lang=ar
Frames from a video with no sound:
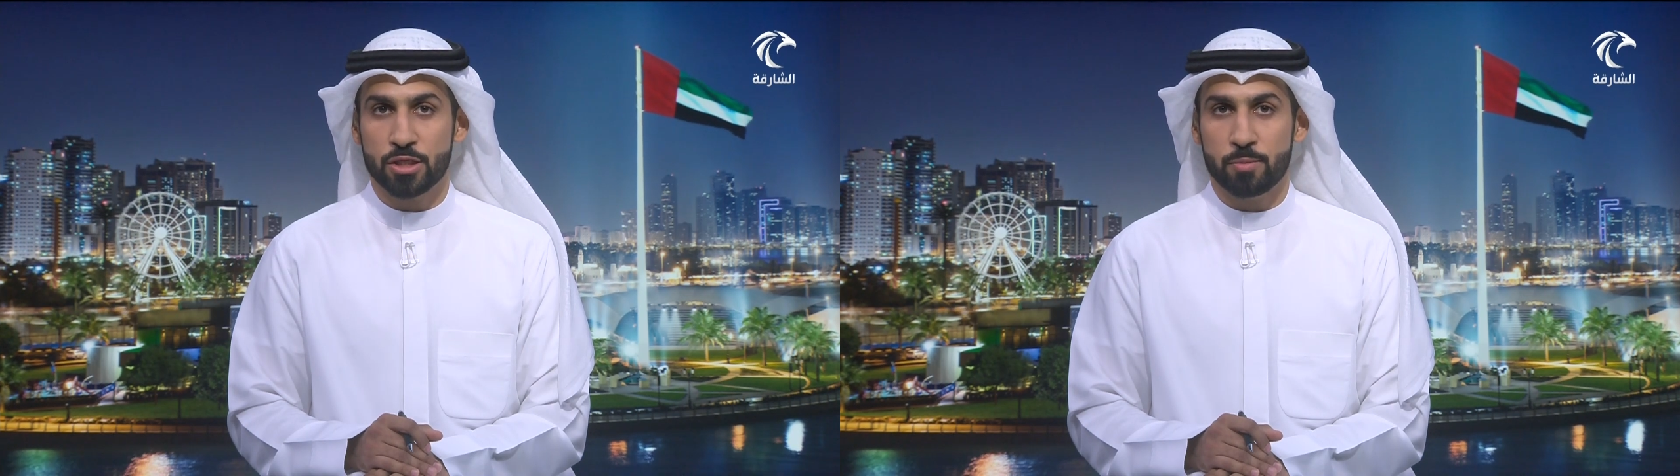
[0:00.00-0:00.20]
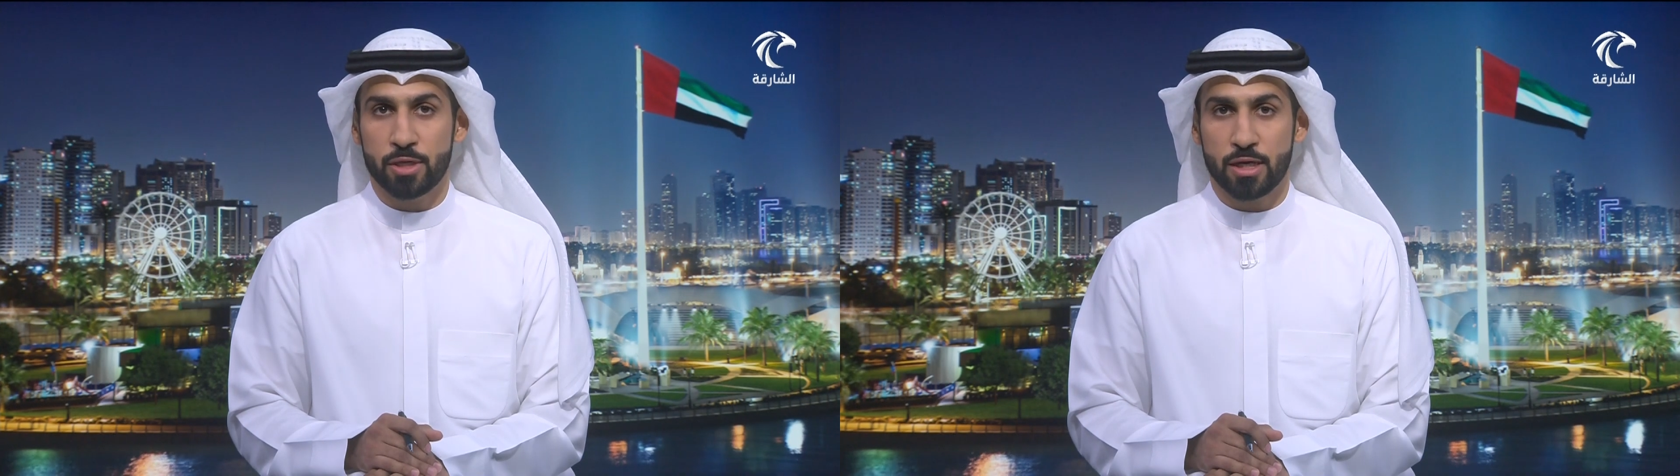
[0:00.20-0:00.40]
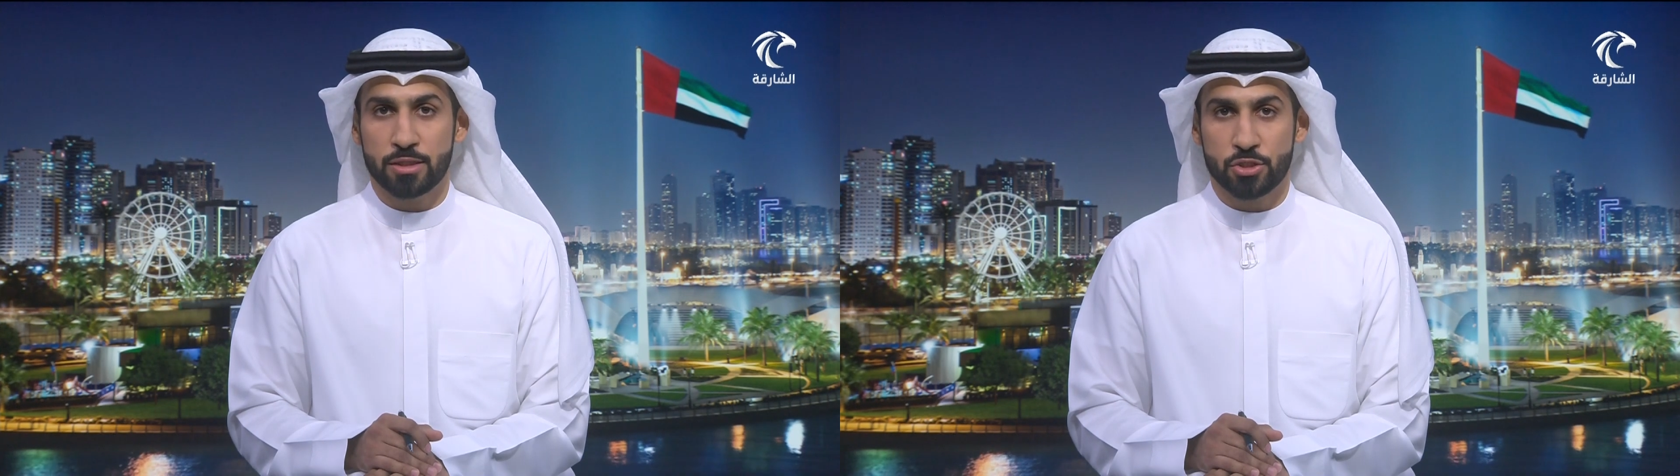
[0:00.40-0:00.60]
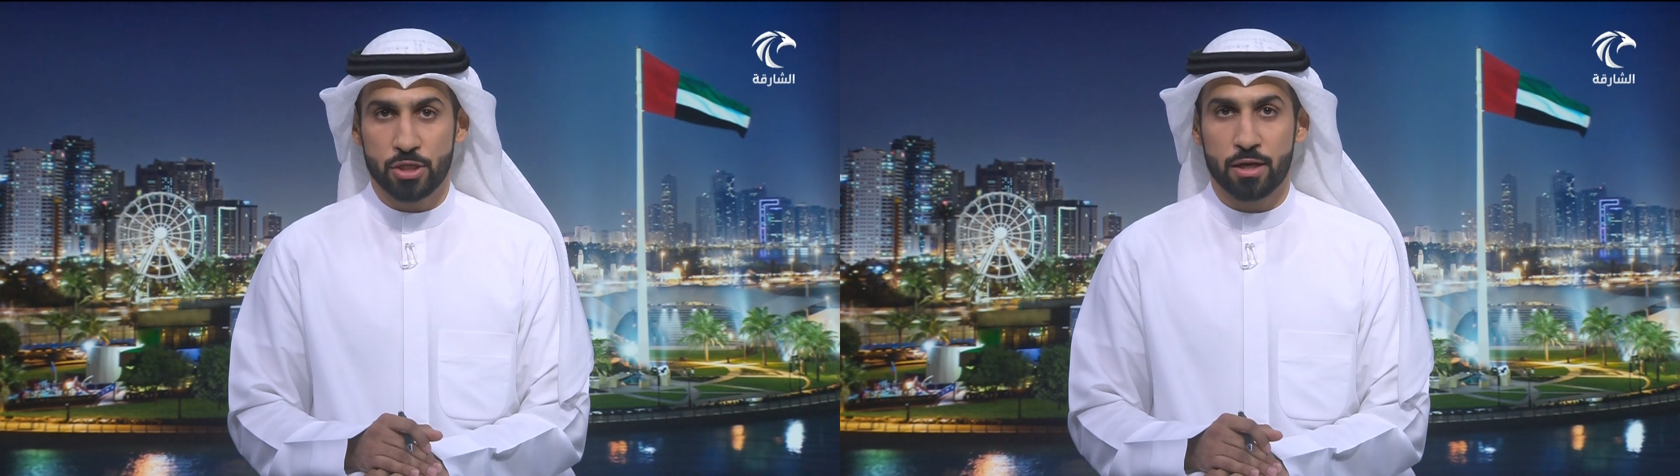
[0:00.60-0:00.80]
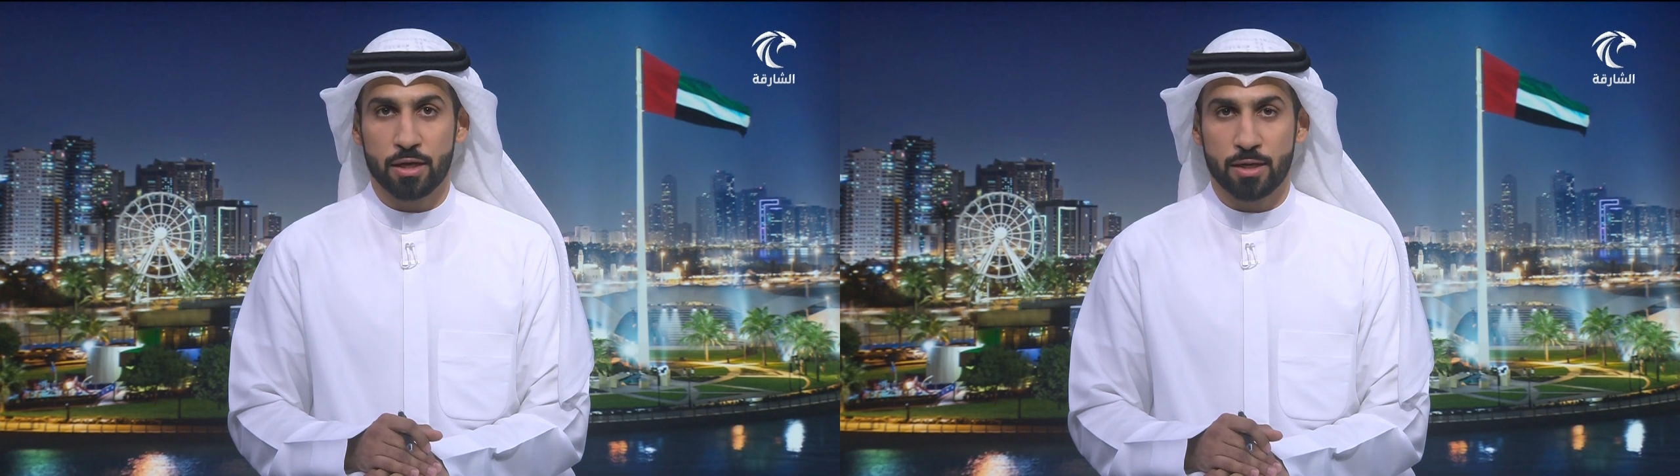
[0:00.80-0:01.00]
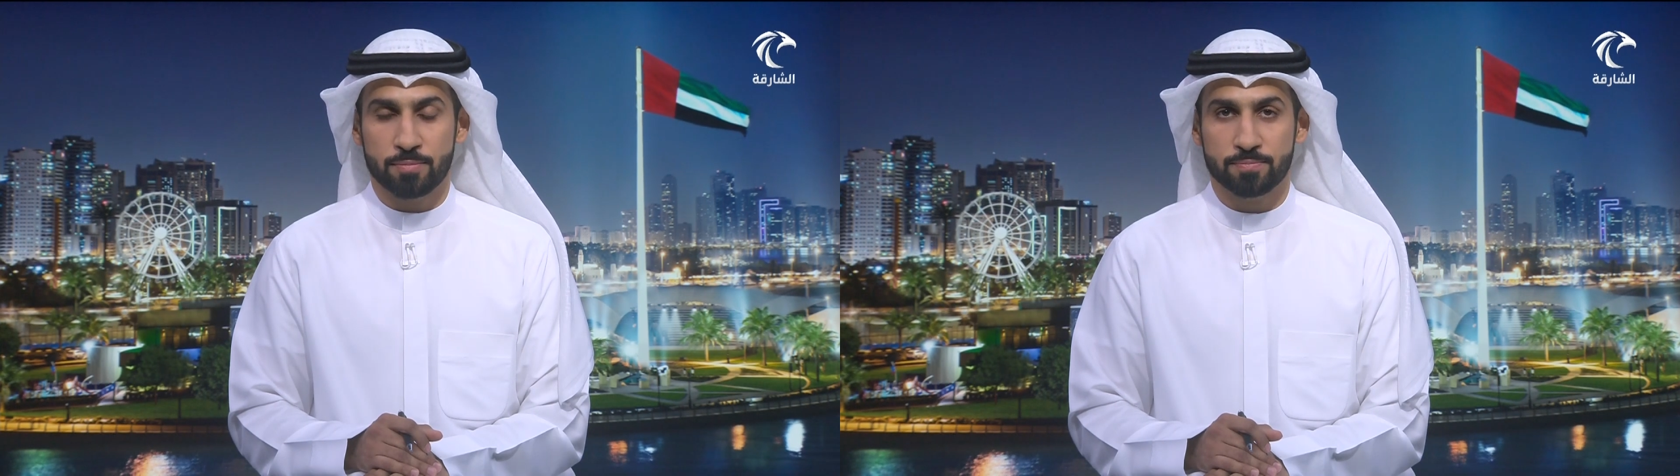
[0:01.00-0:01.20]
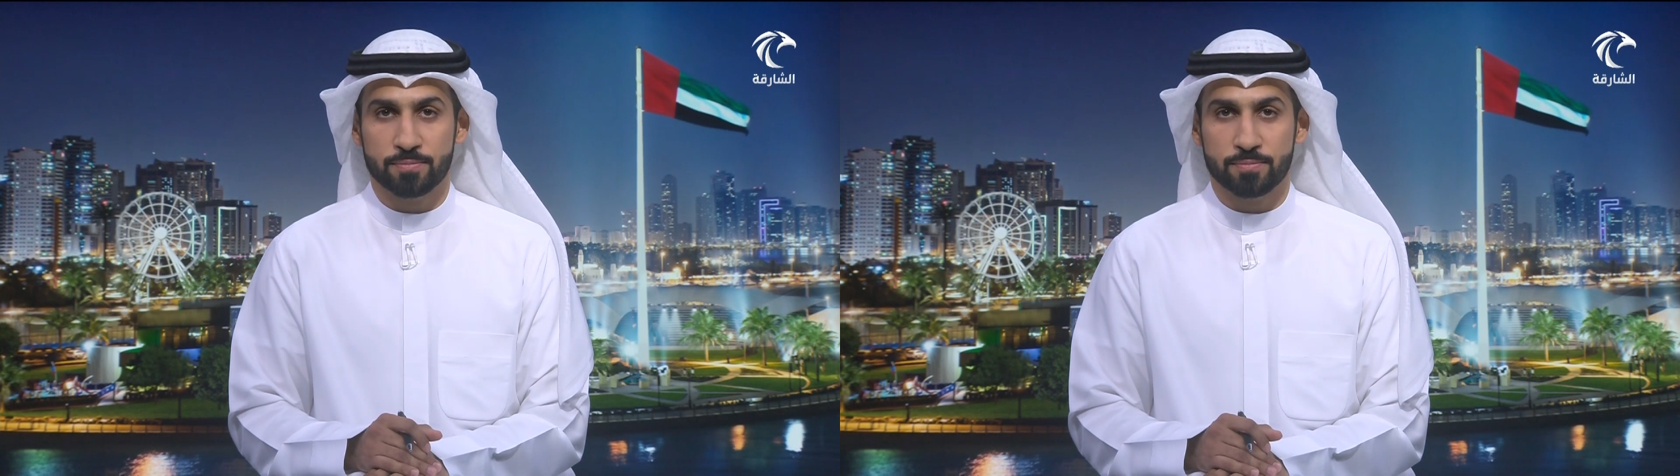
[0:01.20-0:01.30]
جامعة الشارقة